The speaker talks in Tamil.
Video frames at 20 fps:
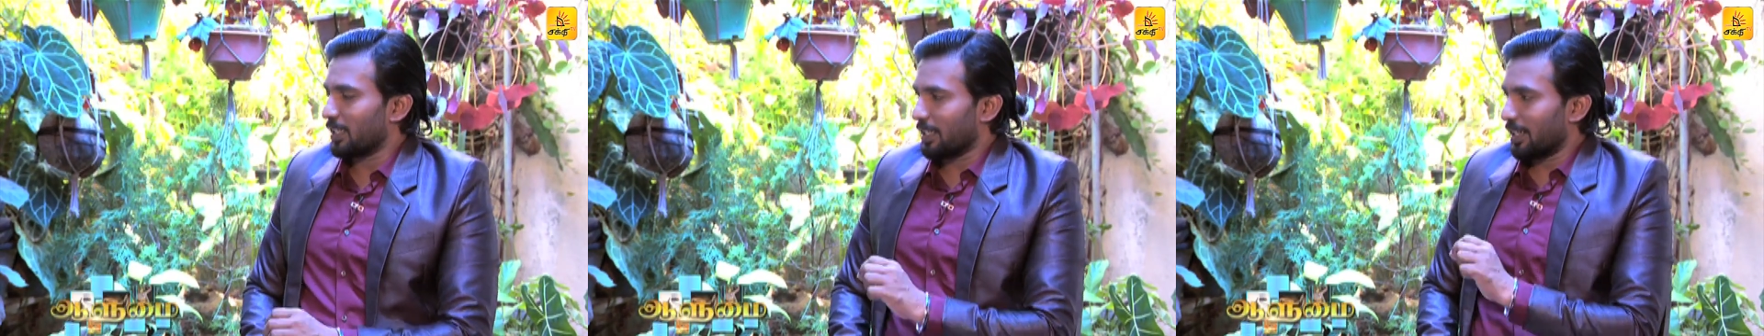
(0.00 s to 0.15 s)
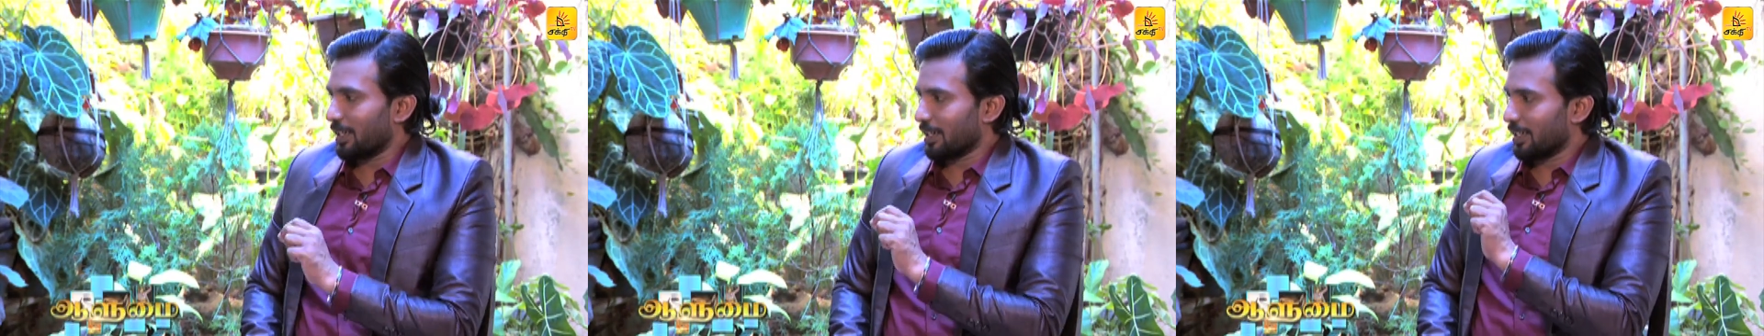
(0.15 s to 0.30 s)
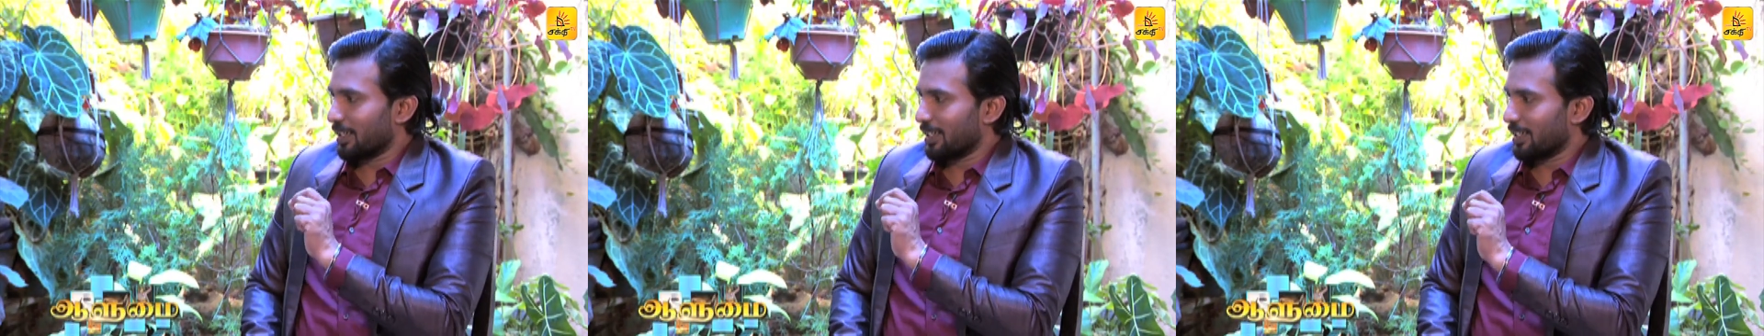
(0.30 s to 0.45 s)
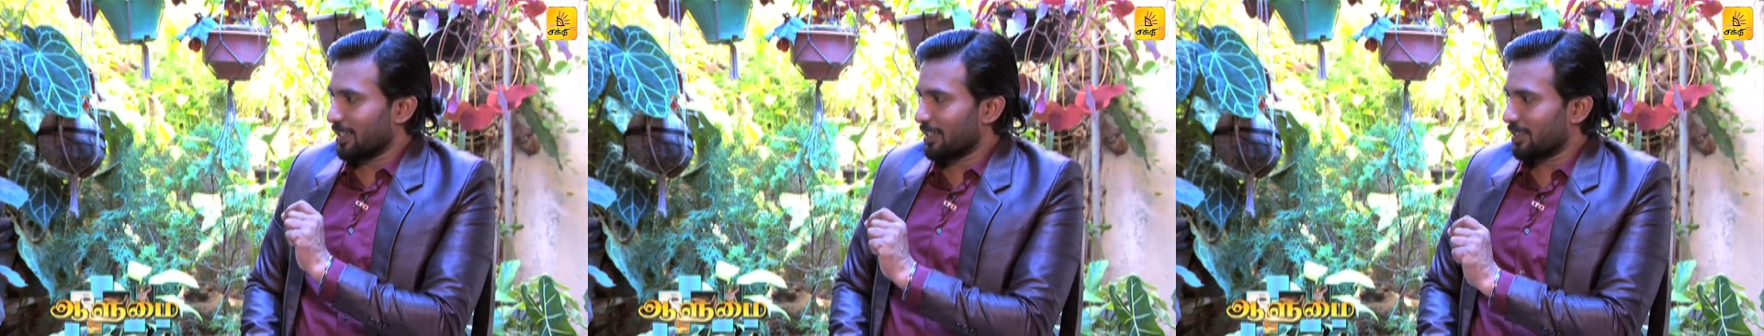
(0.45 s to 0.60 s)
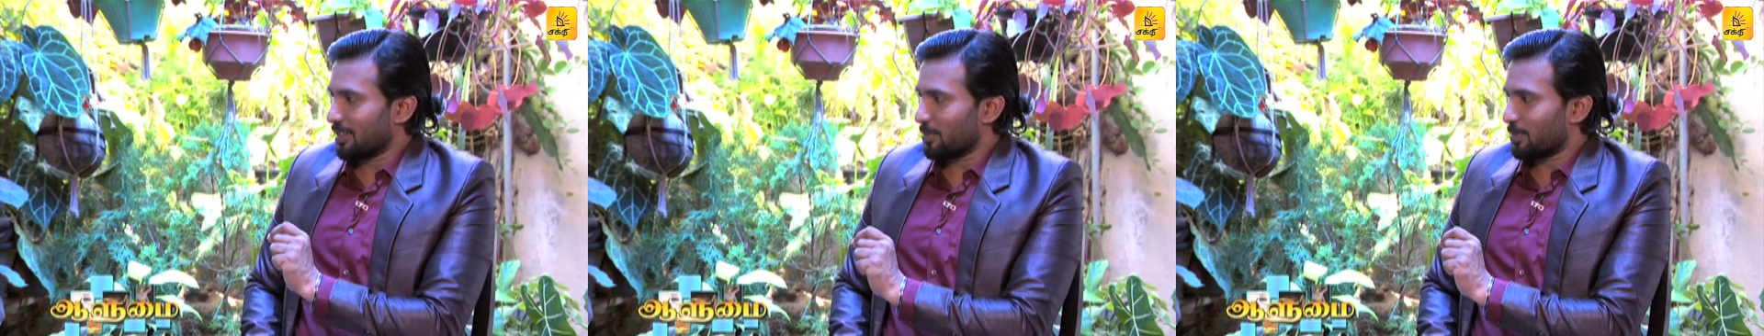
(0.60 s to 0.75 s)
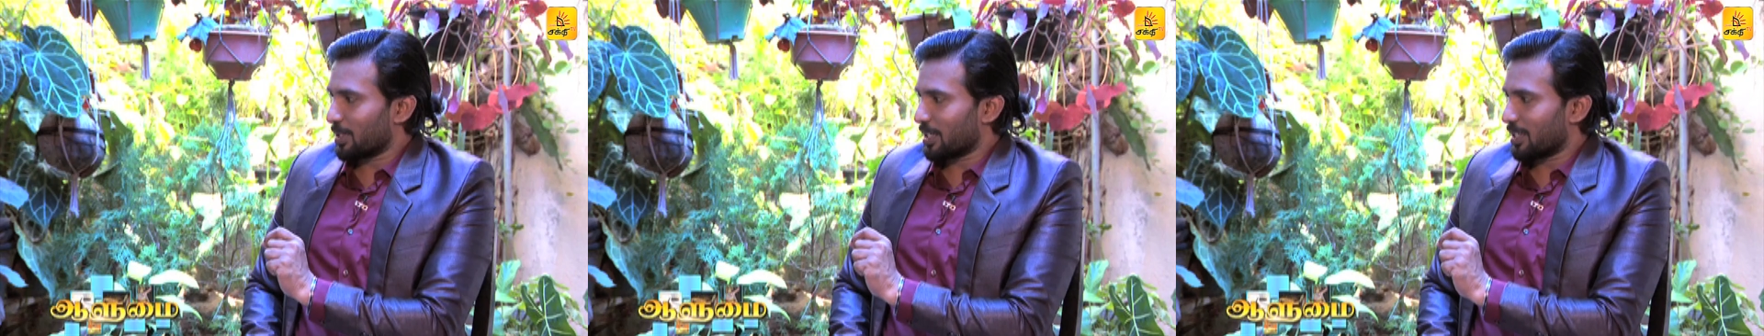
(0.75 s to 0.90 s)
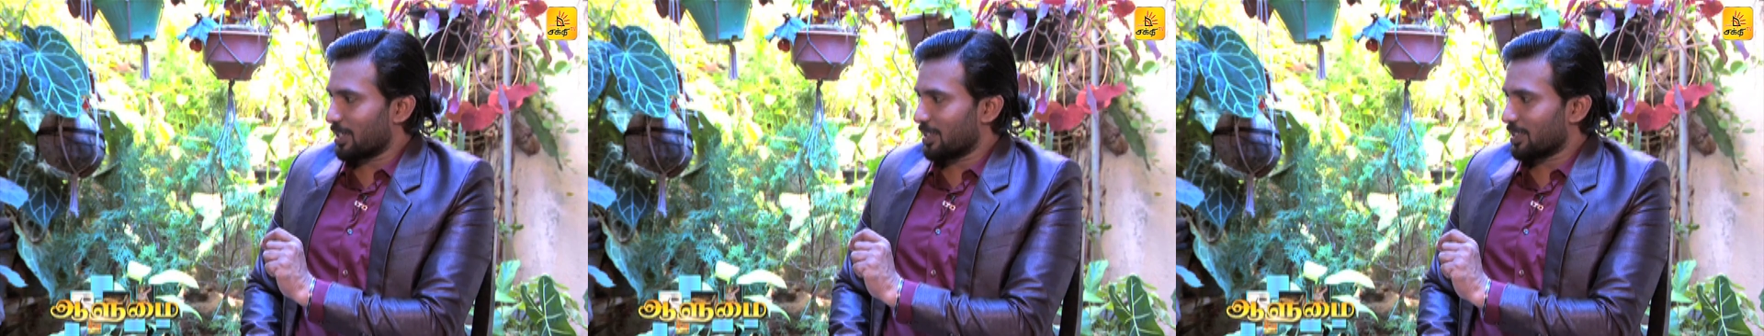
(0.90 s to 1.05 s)
இளைஞர் இருக்கின்ற
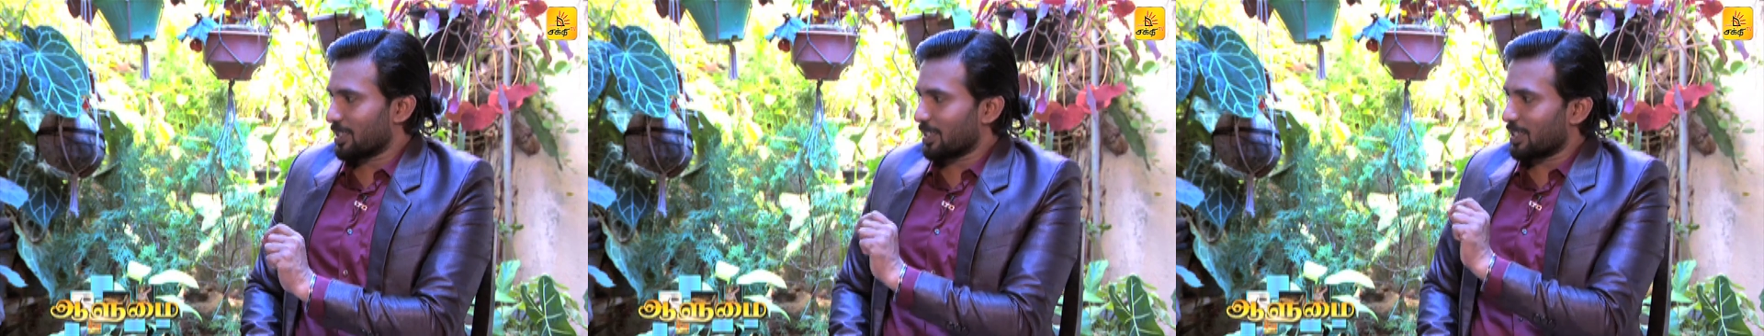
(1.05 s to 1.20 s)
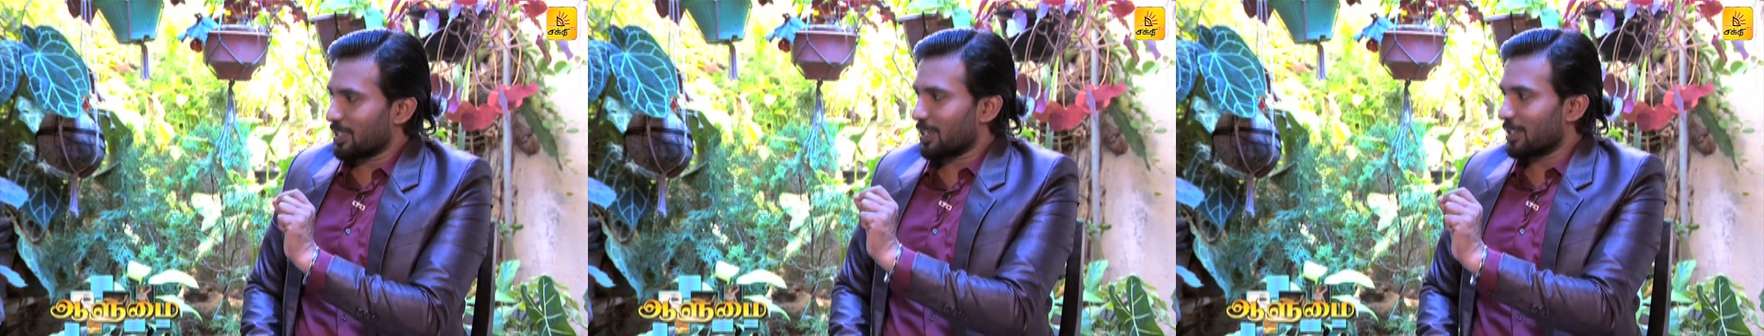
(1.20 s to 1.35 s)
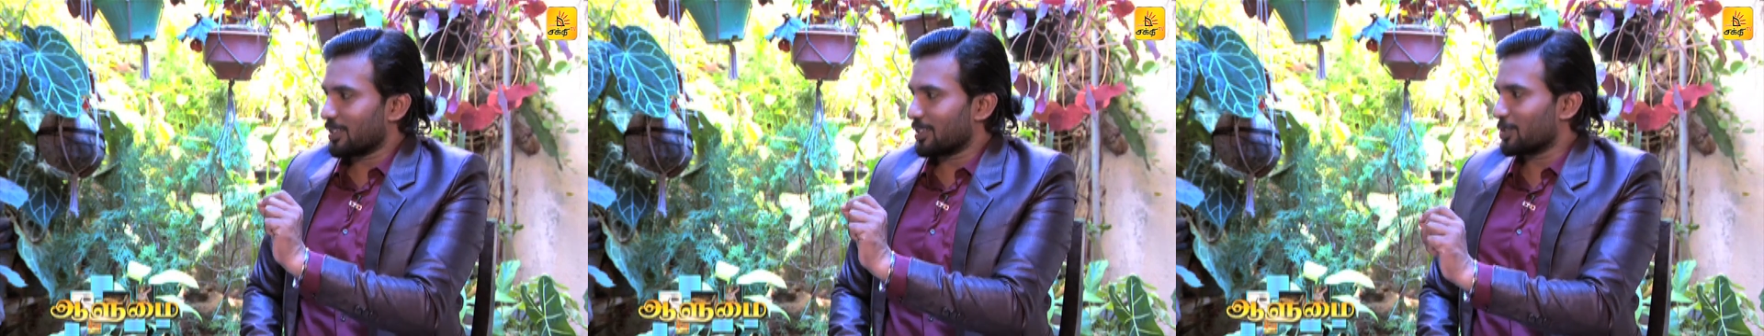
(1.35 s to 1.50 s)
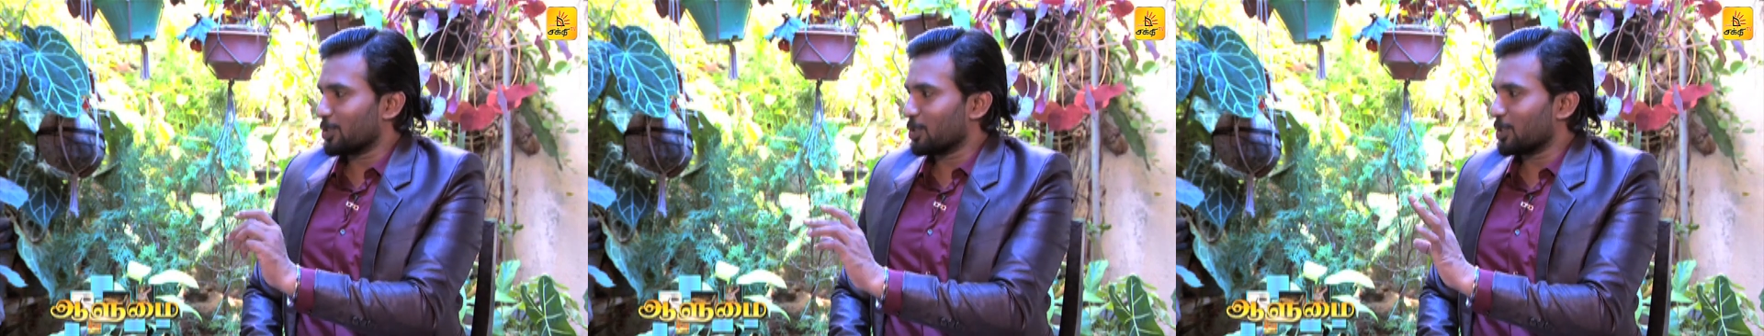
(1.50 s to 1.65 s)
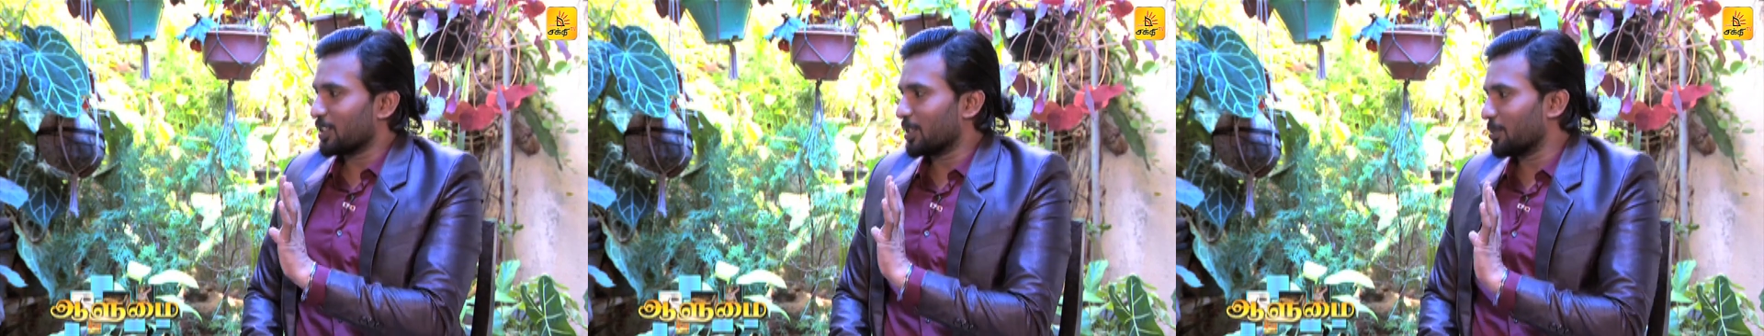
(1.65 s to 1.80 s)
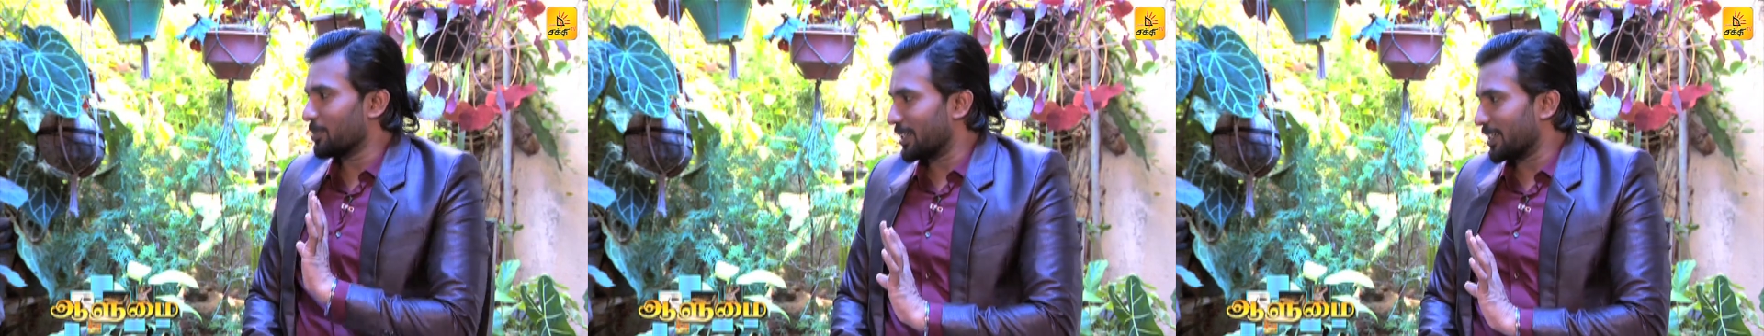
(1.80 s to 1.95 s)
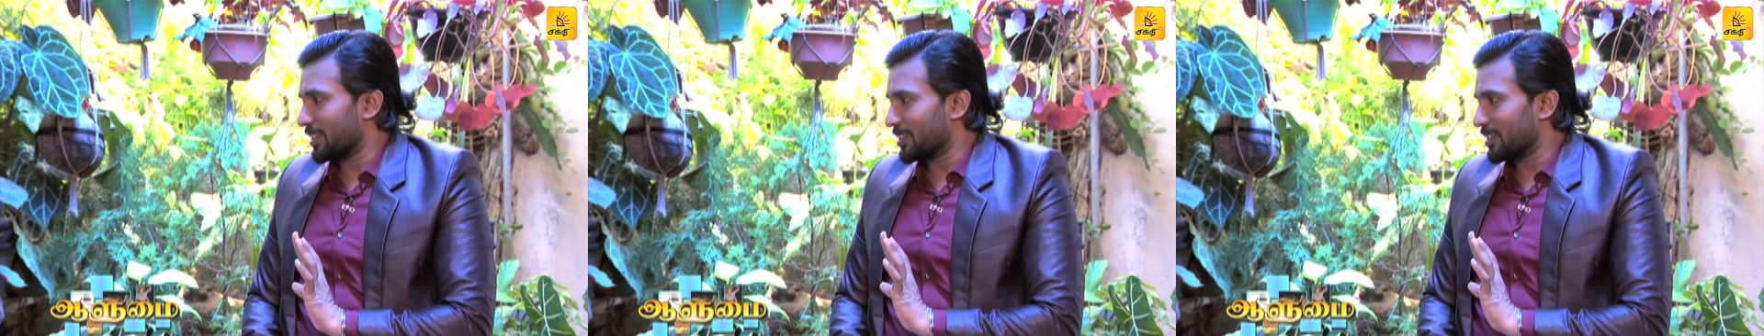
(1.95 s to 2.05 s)
மக்களுக்கு கருத்து சுதந்திரம்